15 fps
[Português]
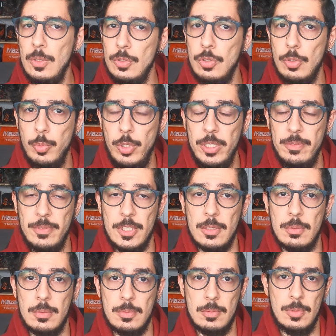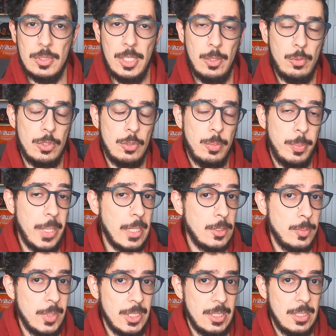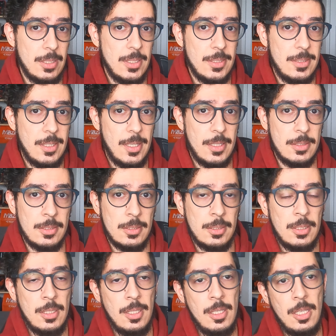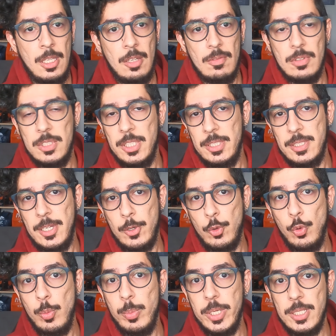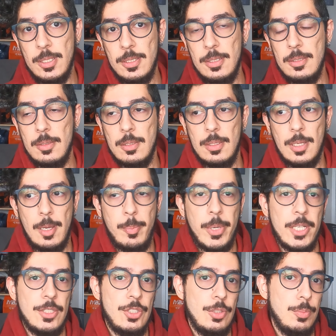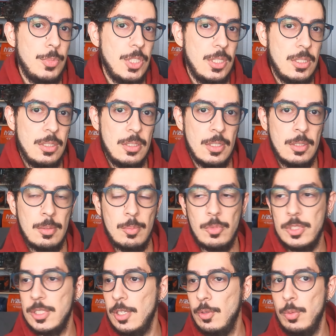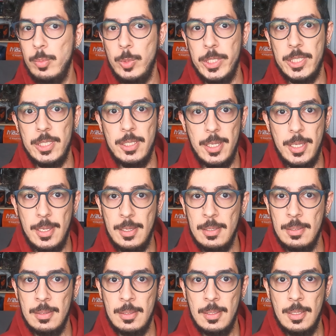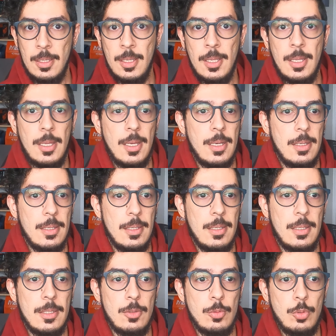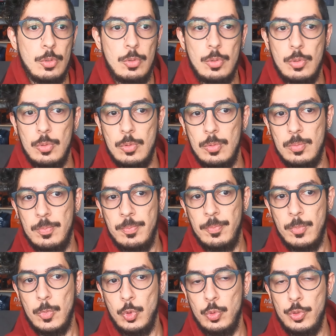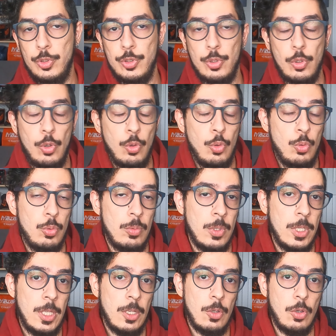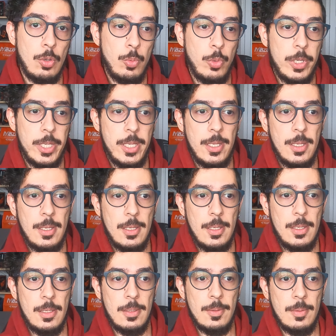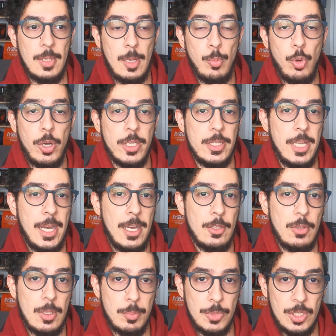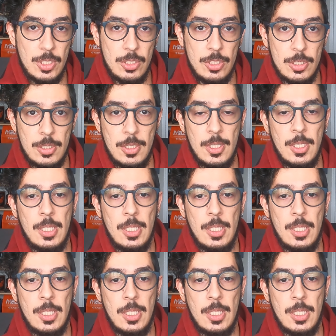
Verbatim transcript: sobre o evento. É quando eu pego minhas credenciais. Vou tentar cobrir a parte de mídia, mostrar como é que é, é todo o show, como é abordado a mídia,